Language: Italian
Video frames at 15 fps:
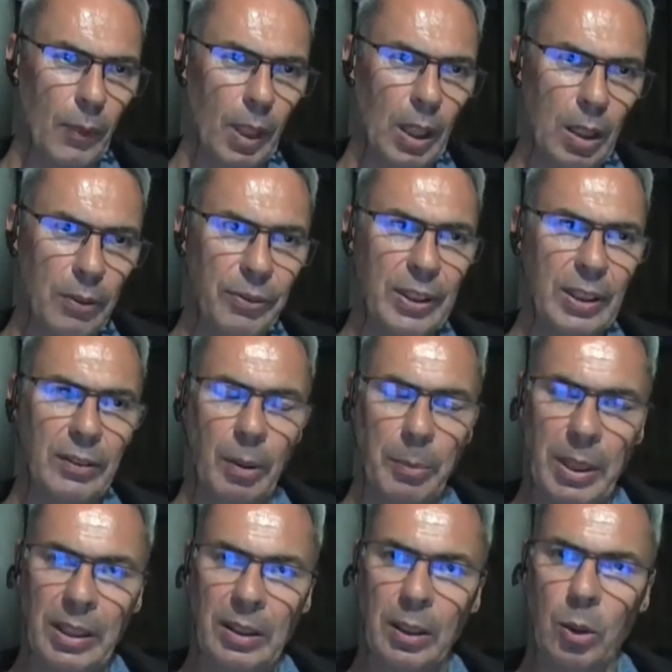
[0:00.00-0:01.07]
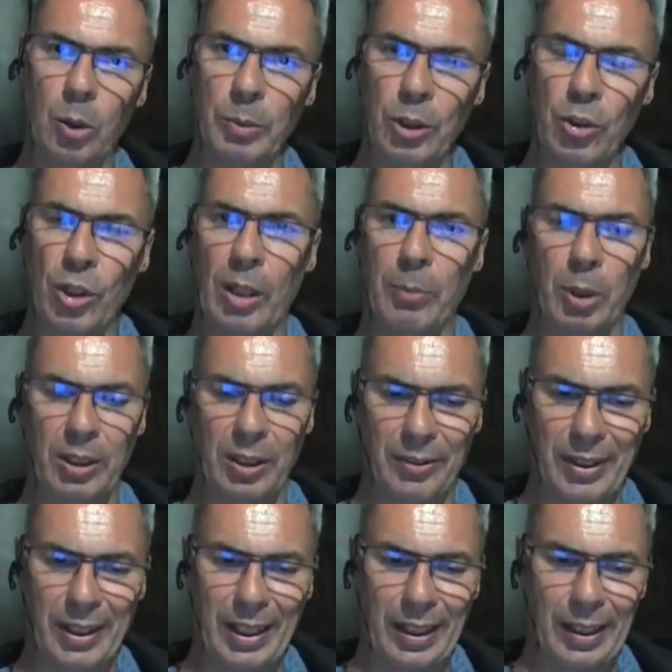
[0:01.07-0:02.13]
che effettivamente cominciamo ad
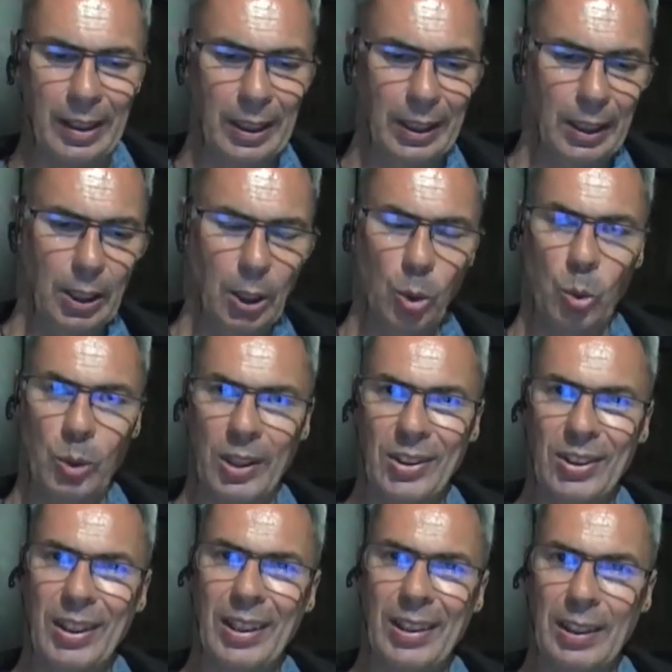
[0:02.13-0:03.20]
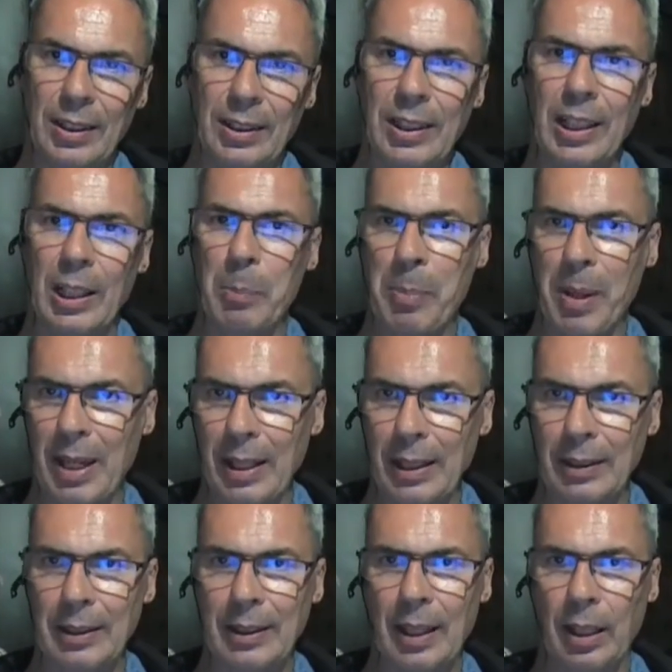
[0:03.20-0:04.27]
avere una serie di
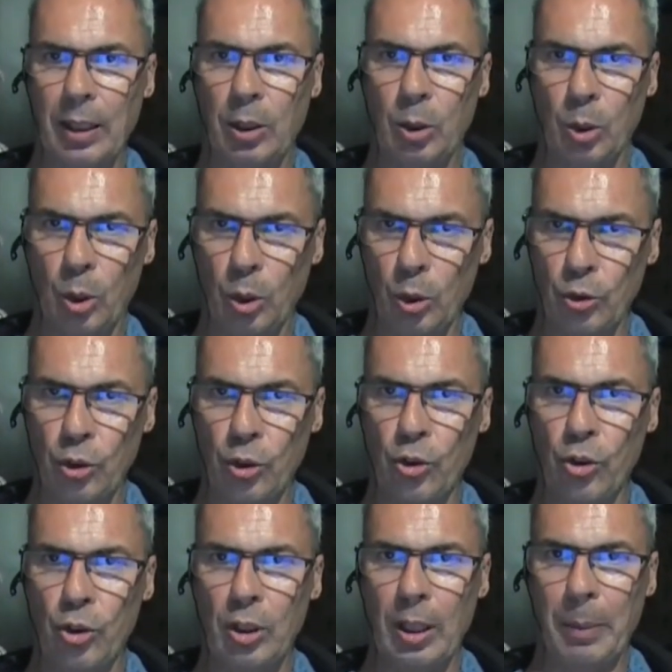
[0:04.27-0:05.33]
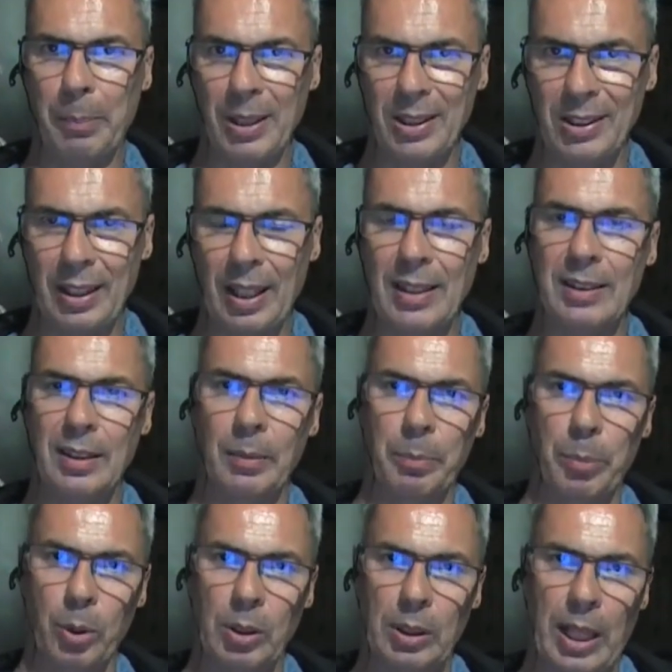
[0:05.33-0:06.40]
reperti archeologici abbastanza
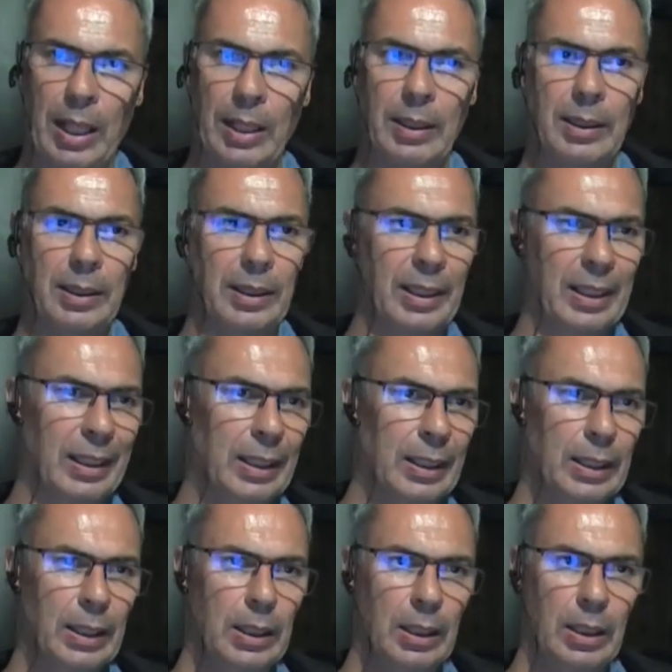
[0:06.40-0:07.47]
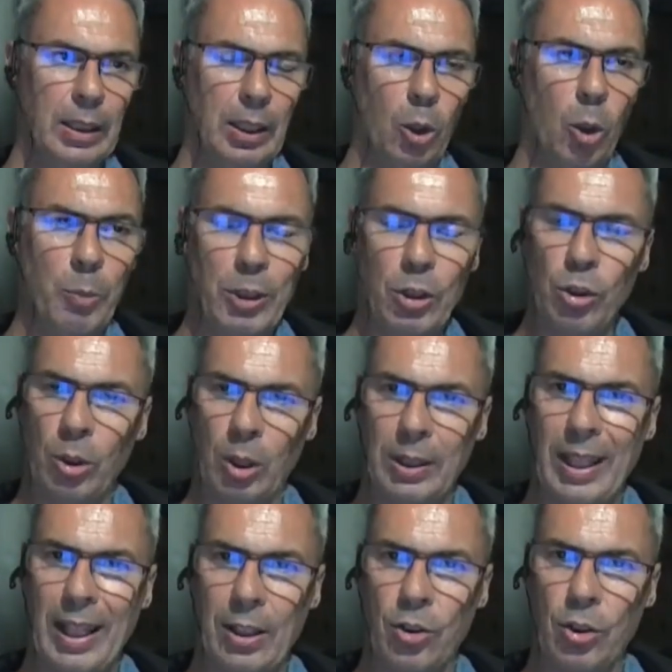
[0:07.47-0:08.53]
importanti che eh, cominciano a
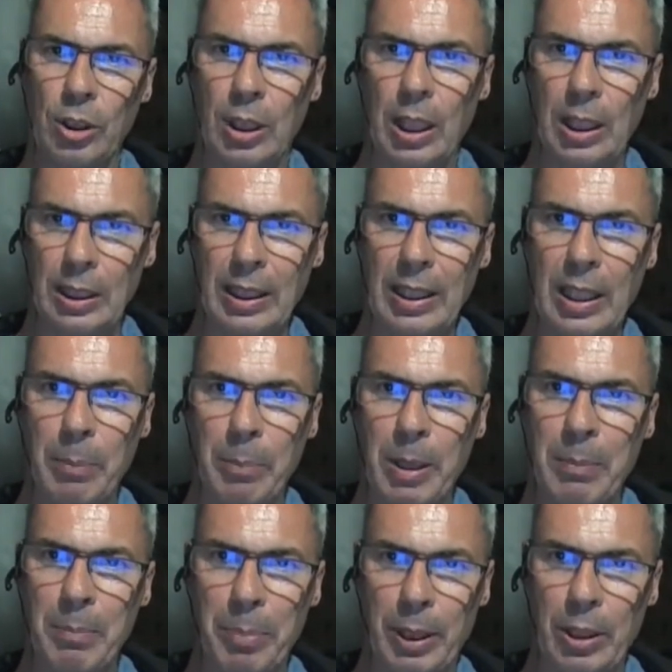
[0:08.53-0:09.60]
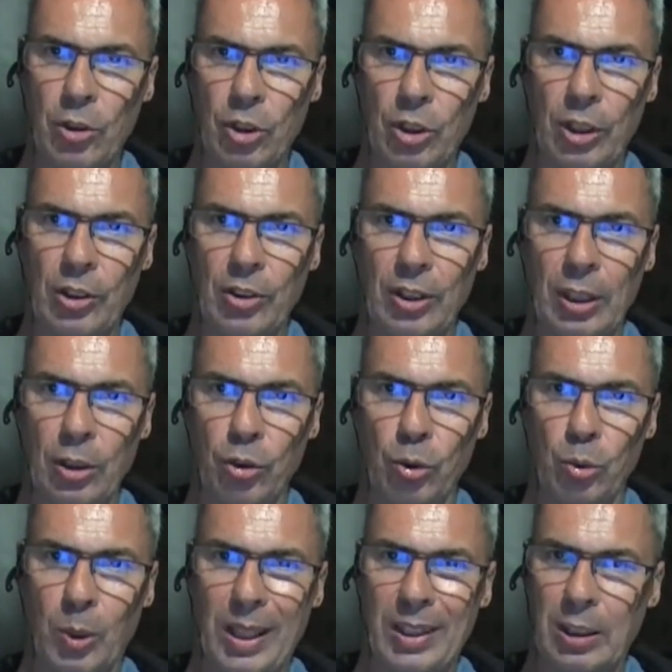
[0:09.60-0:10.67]
darci delle idee ben precise
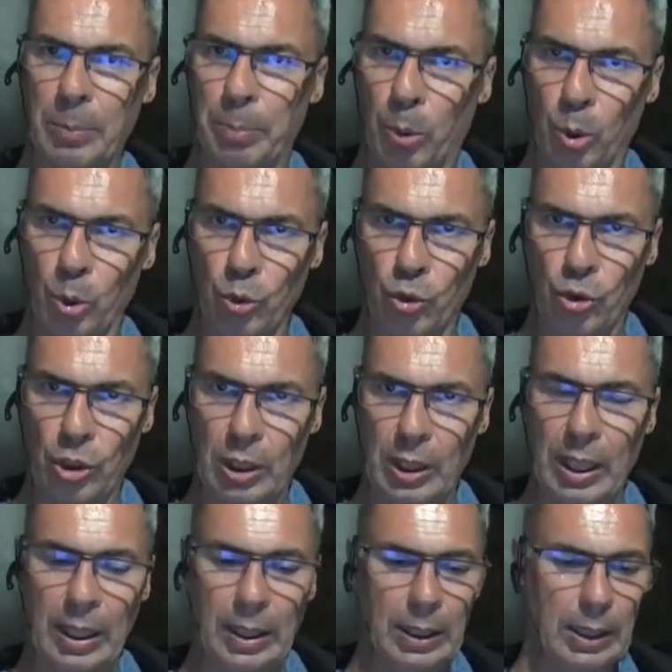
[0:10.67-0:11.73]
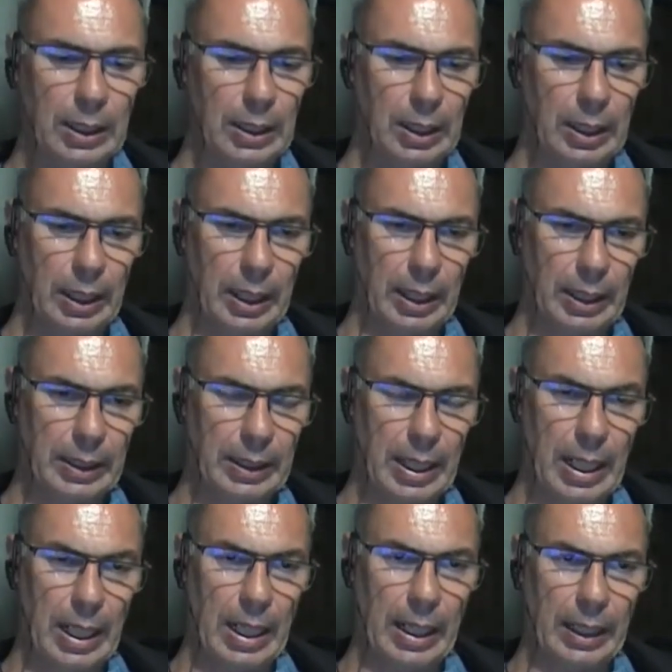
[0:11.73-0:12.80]
sulla tipologia eh,
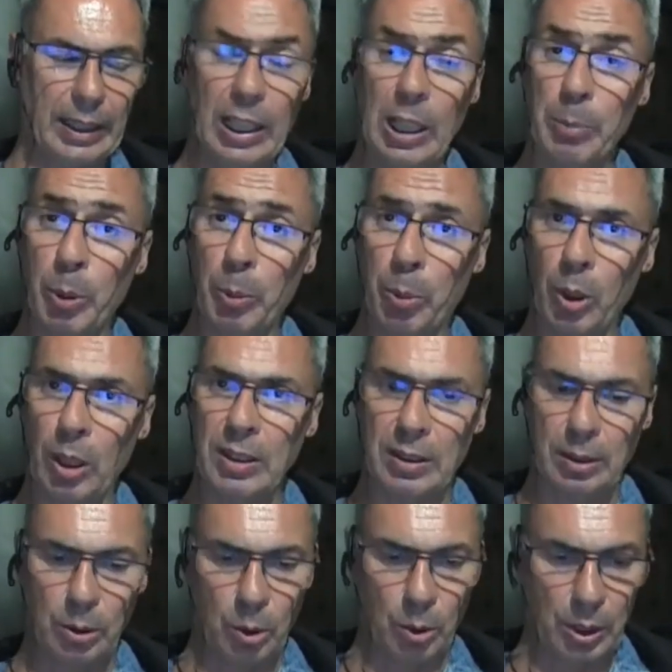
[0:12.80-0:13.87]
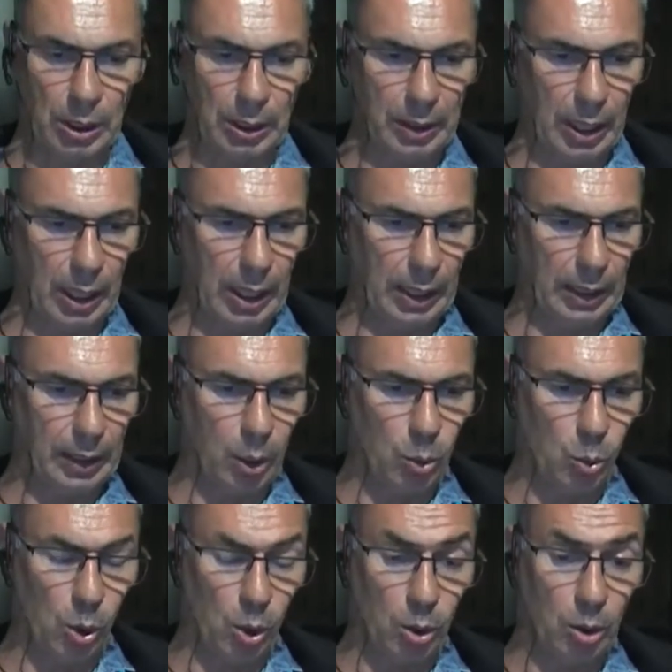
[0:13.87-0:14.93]
del, delle popolazioni del, del
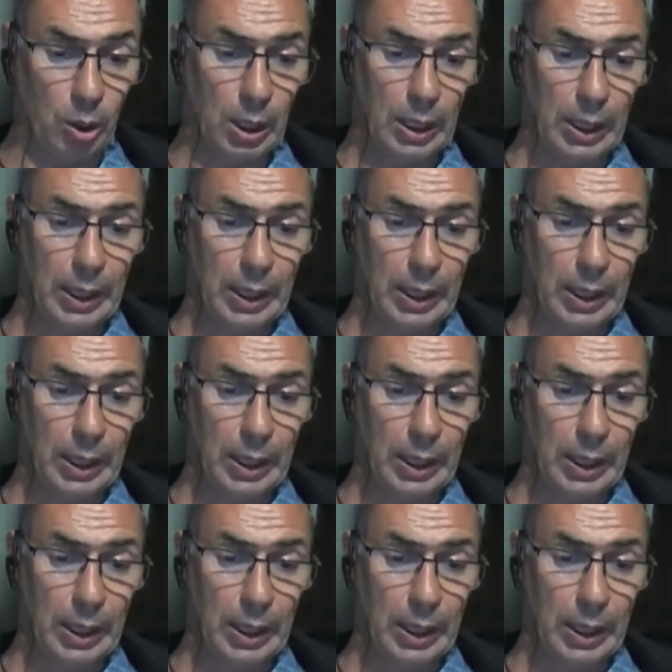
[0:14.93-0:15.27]
luogo.